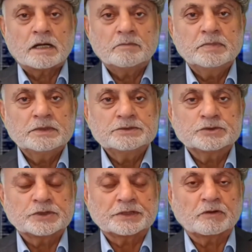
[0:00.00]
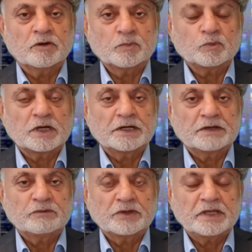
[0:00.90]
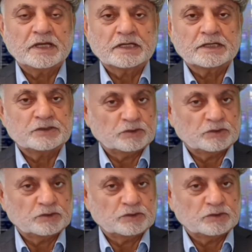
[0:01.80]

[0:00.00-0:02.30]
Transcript: अब जो एक और पॉइंट है वो ये है कि